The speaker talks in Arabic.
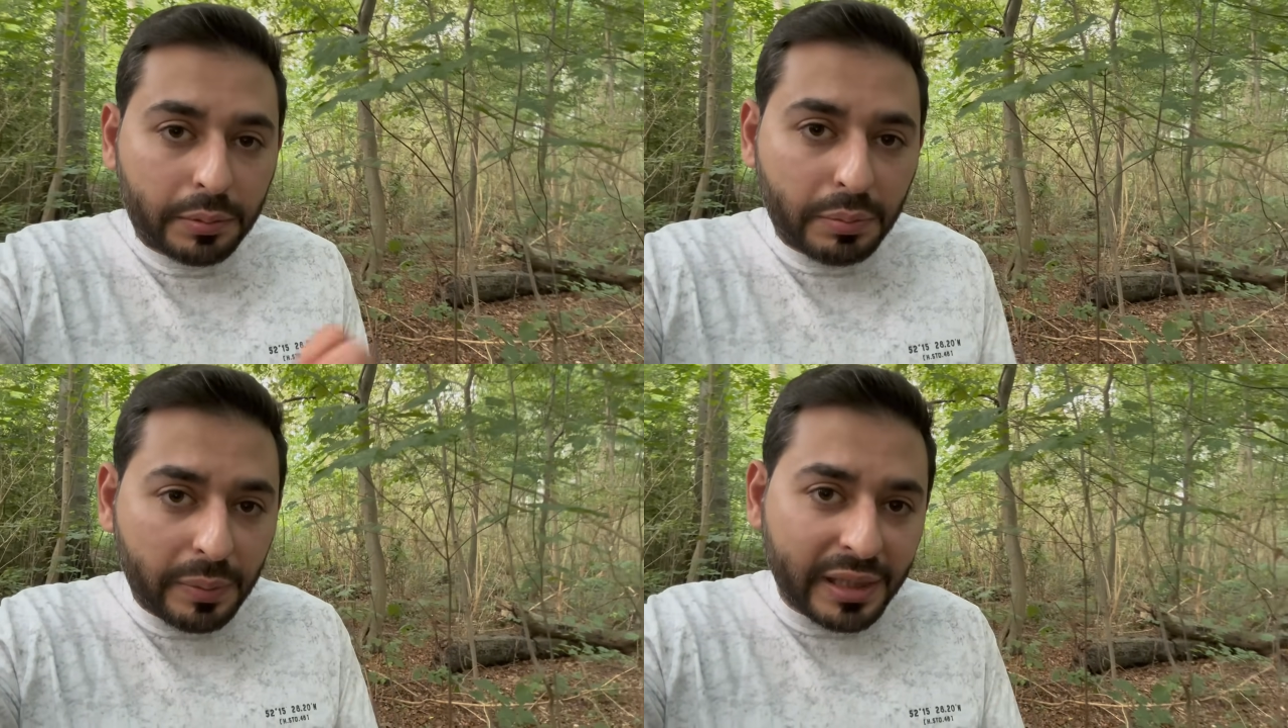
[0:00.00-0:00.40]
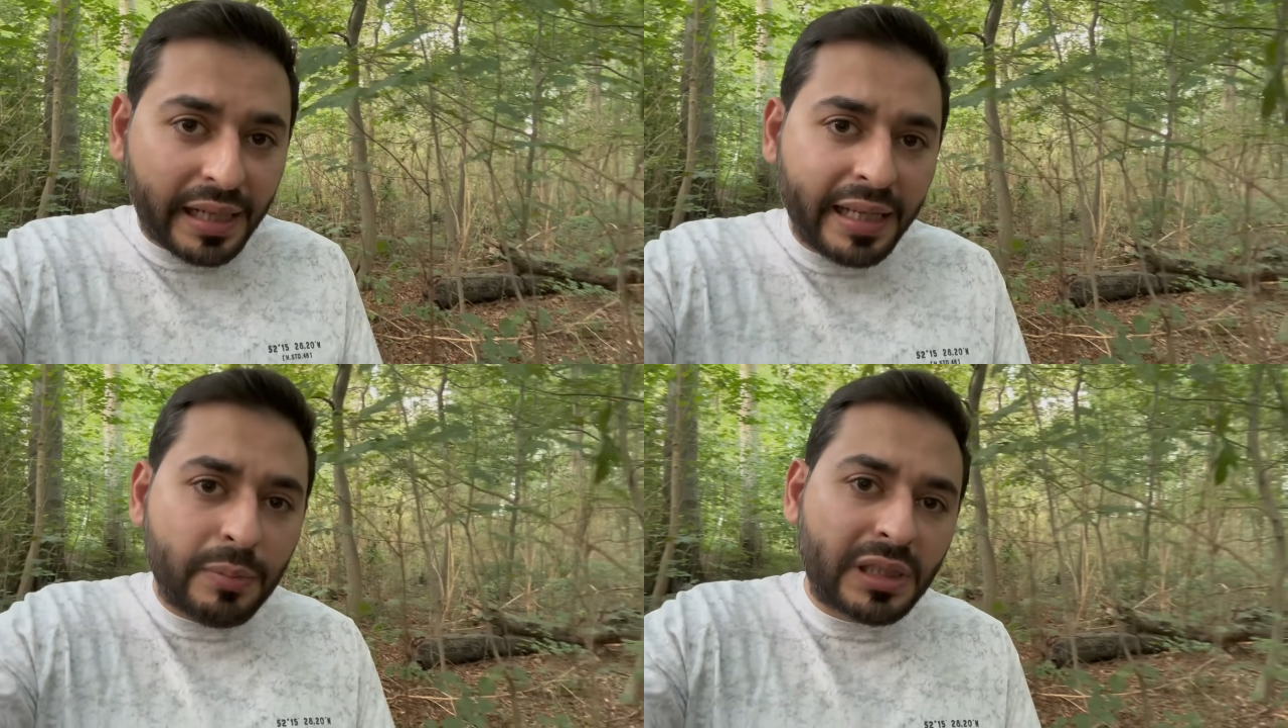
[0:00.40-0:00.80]

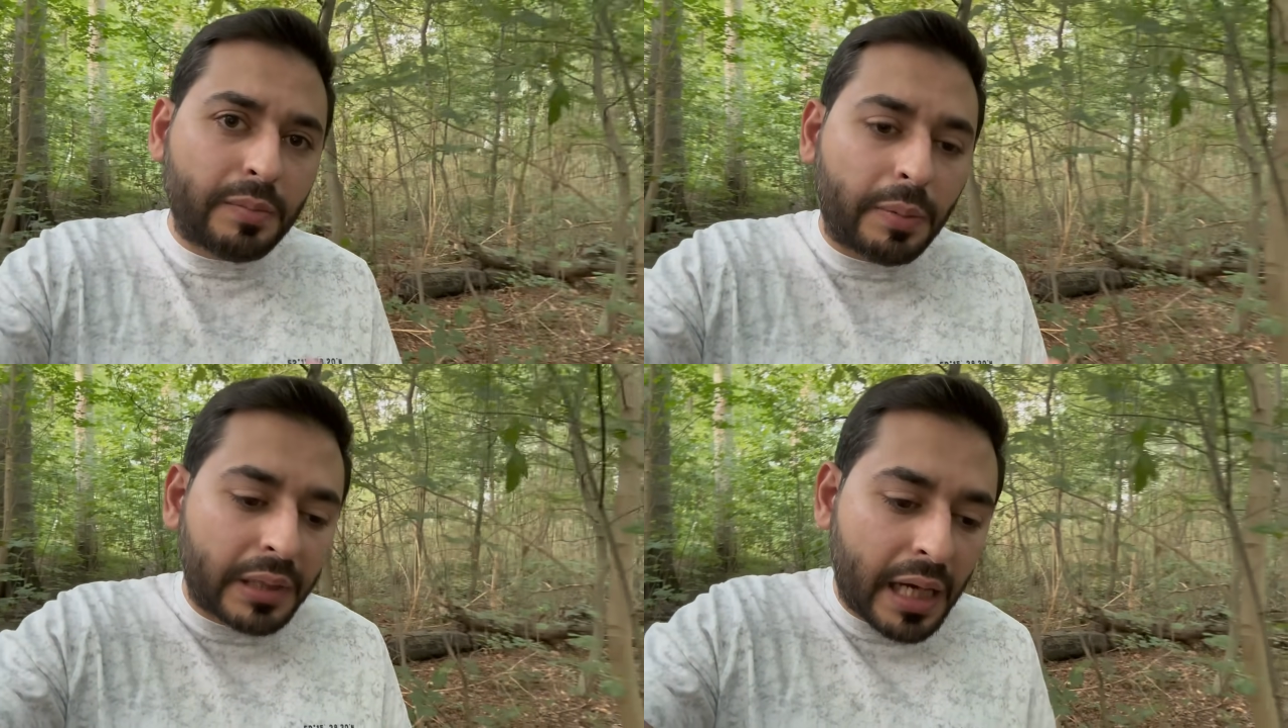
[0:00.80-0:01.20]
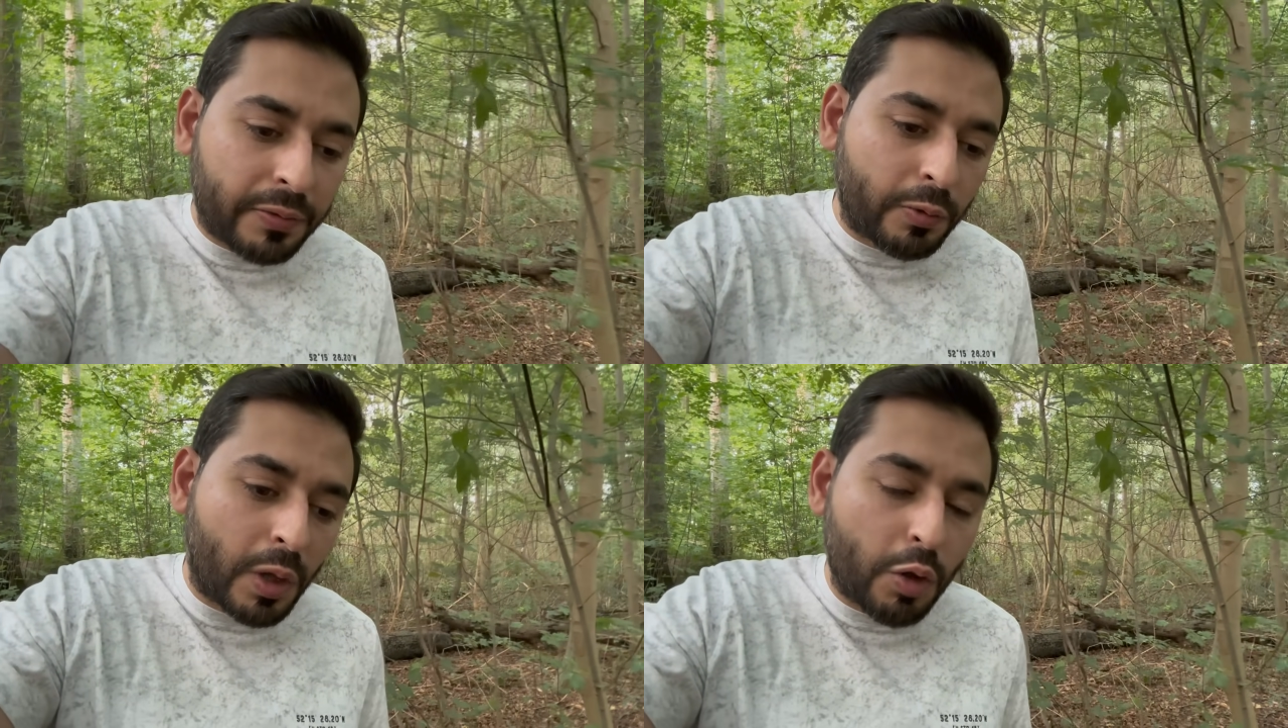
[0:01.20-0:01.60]
بالبداية مثل ما
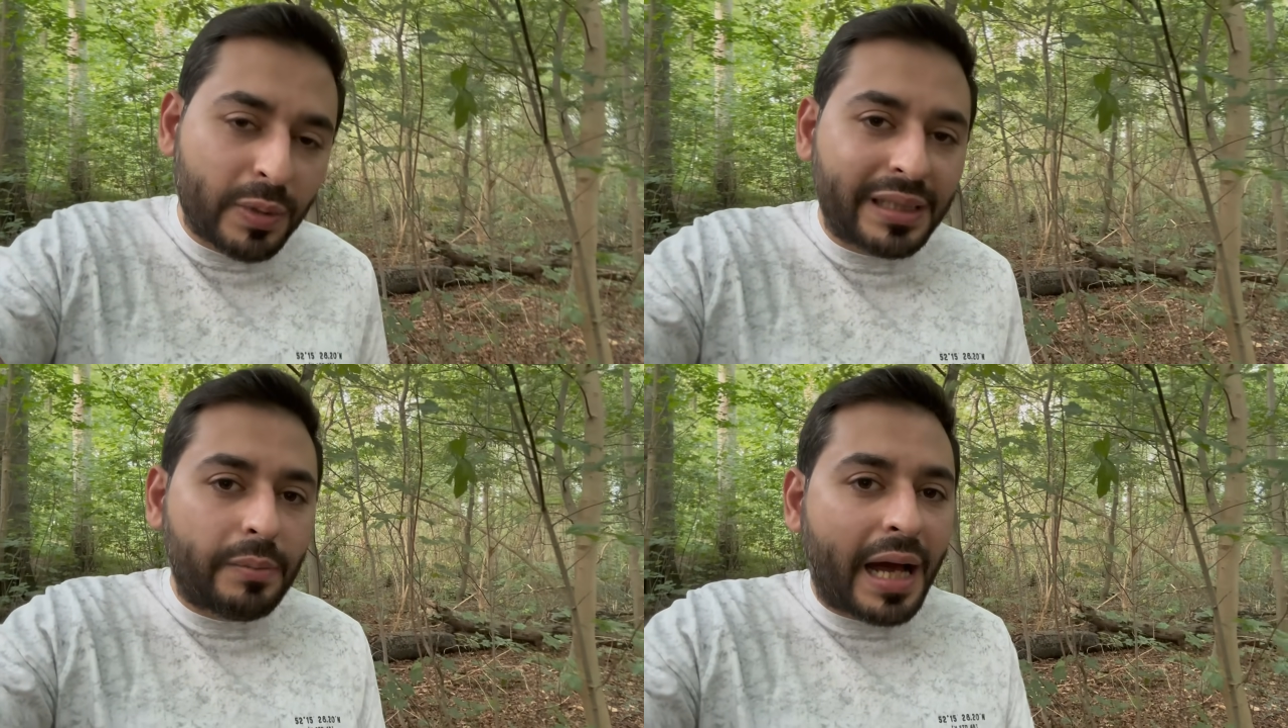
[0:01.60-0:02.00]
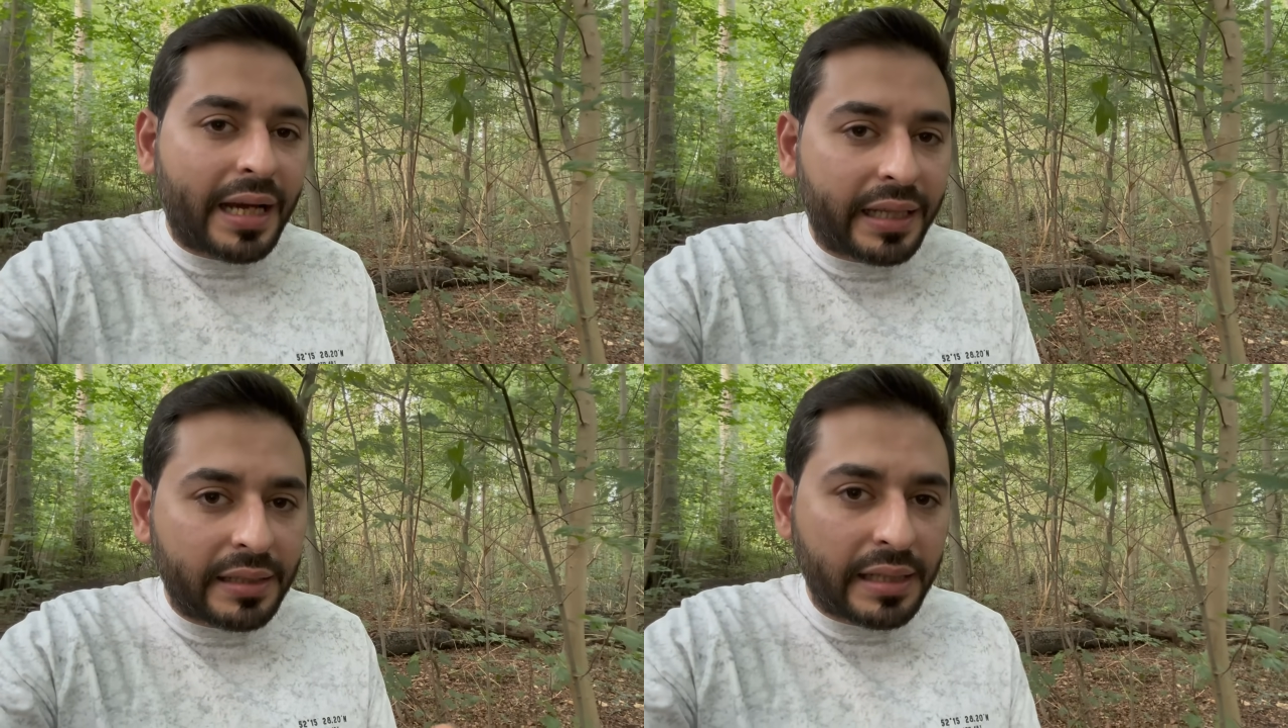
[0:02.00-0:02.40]
بتعرفوا أو مثل ما
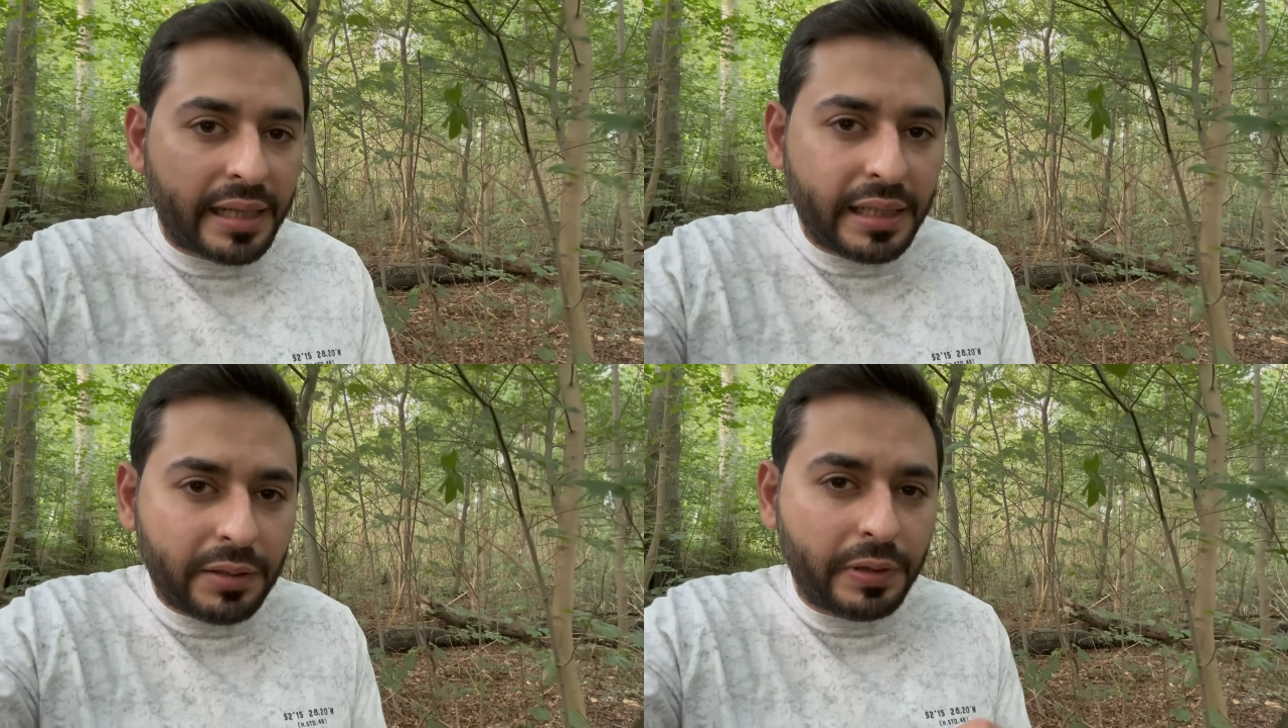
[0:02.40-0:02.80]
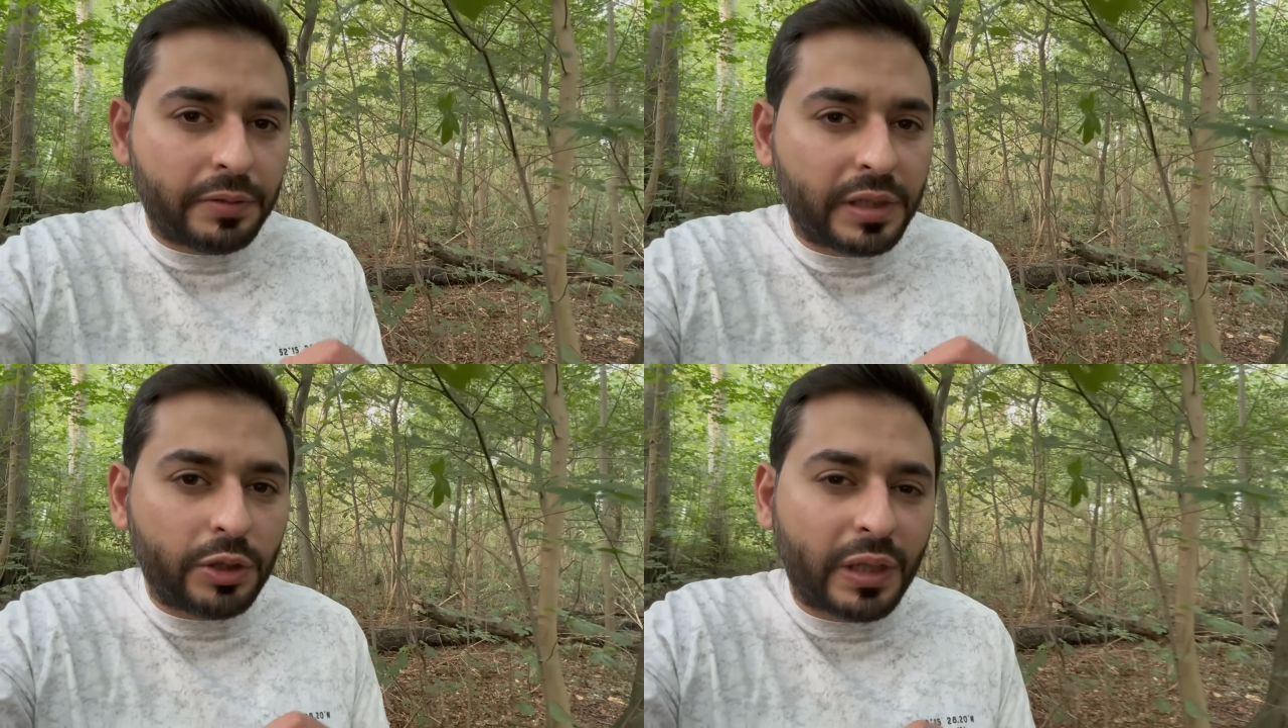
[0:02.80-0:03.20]
حكيت يعني
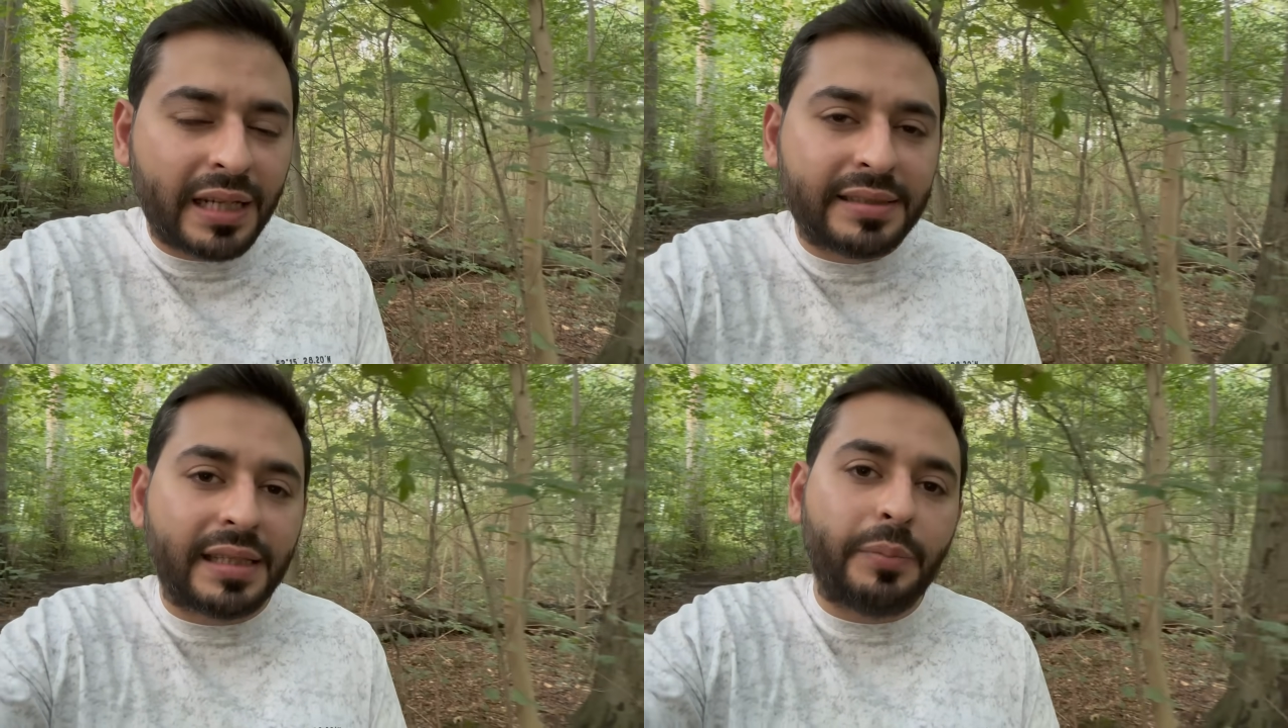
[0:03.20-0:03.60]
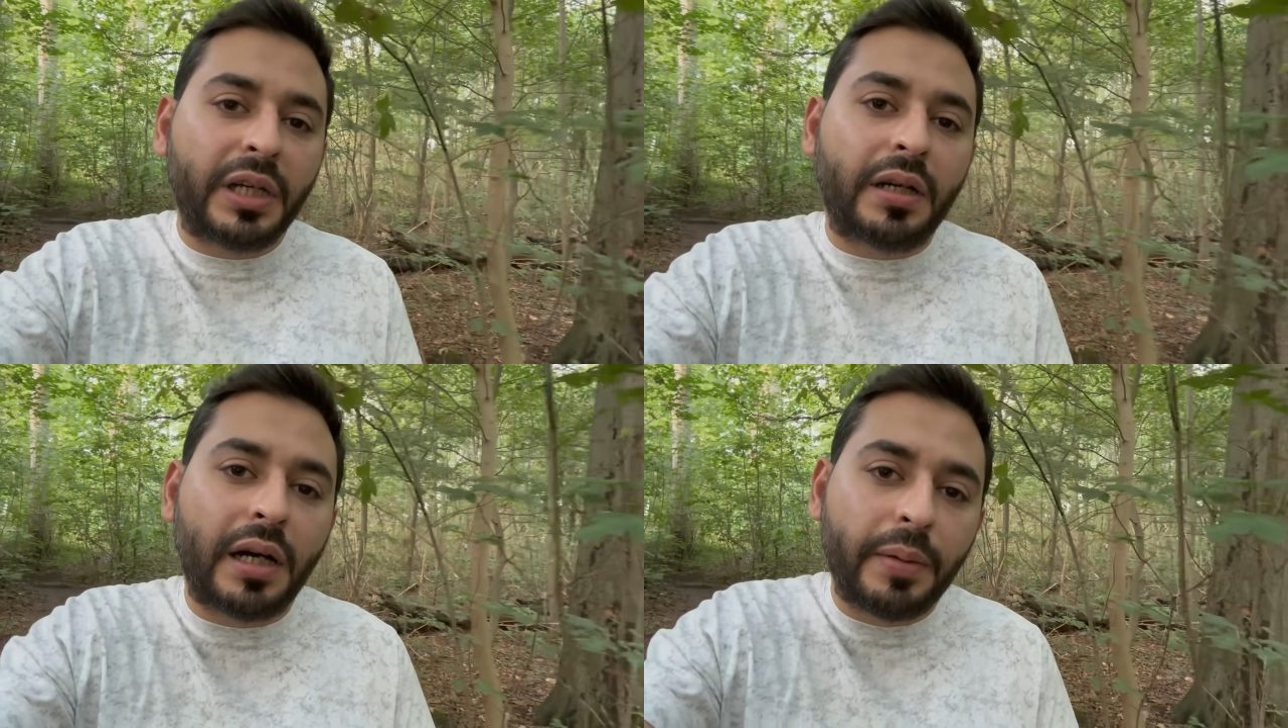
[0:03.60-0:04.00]
في فيديوهات
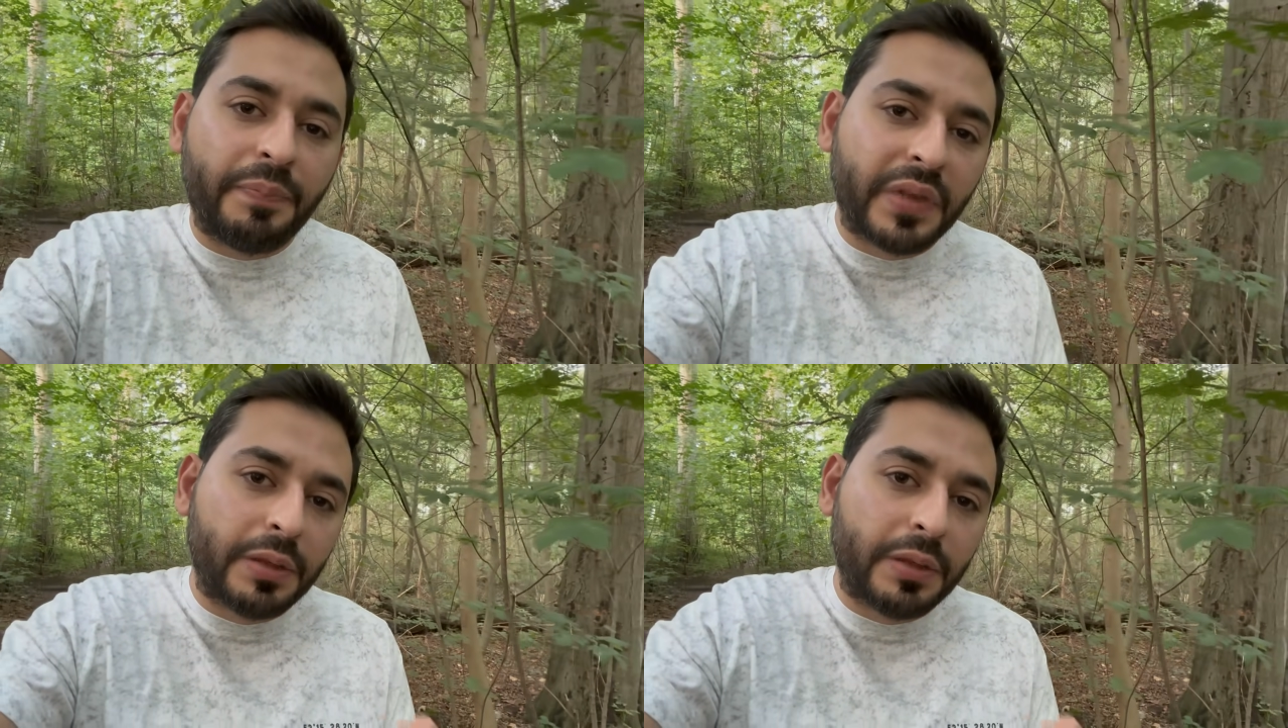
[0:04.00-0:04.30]
سابقة